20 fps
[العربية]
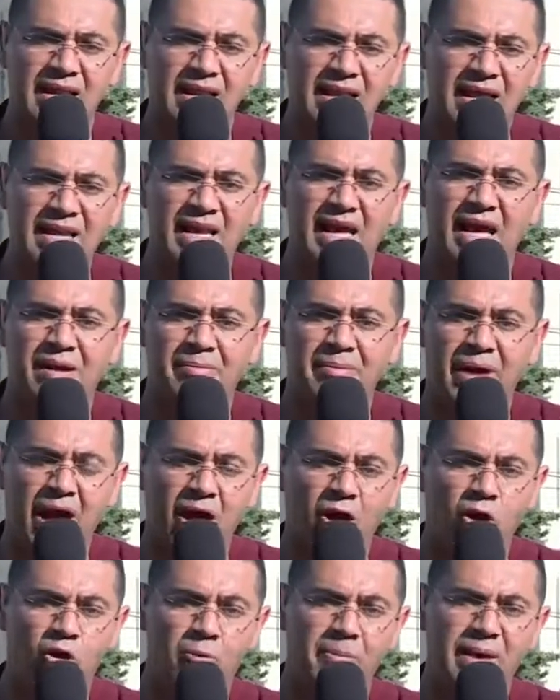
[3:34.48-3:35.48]
لنا
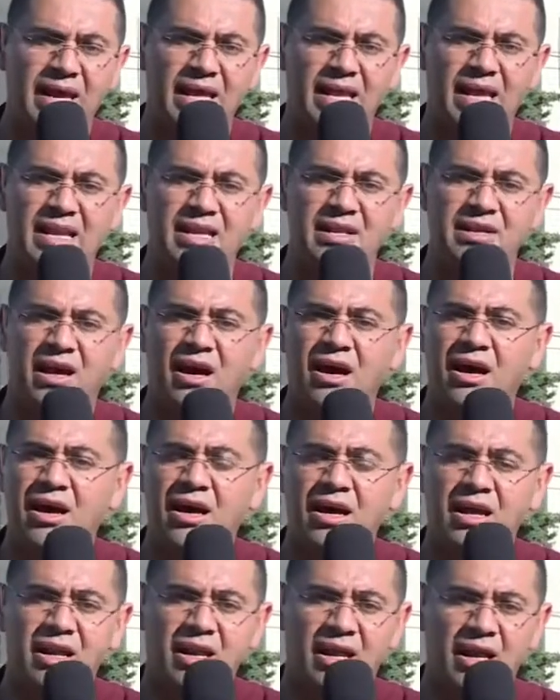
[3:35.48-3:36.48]
معهم خلال
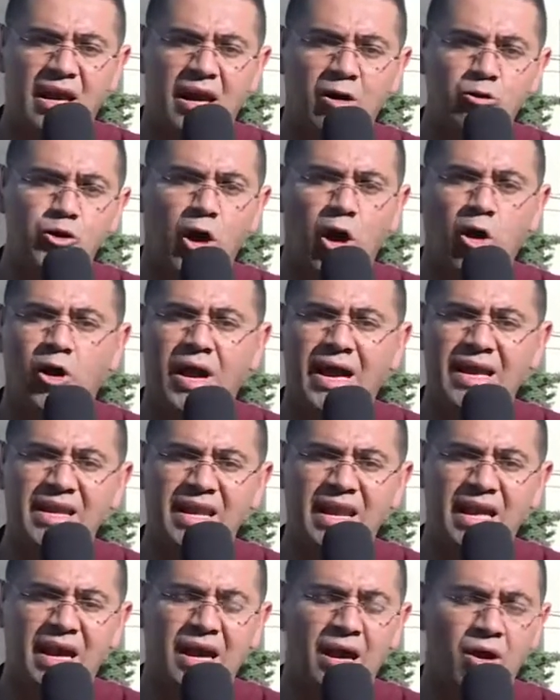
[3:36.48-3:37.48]
النهار أوضحوا
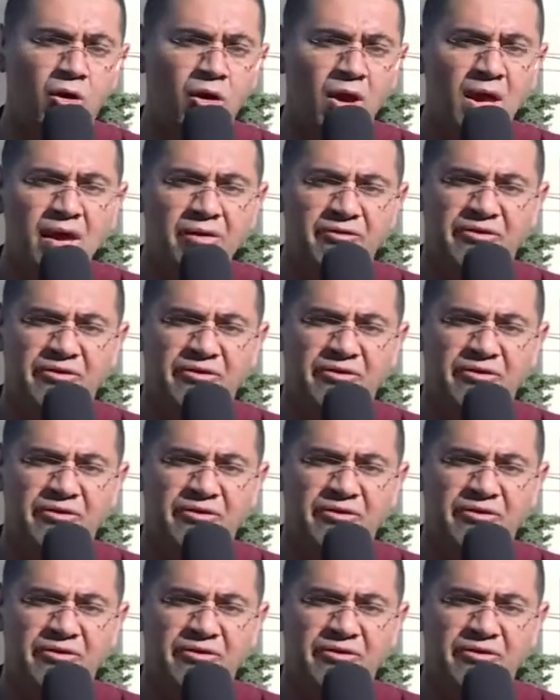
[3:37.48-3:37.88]
أنه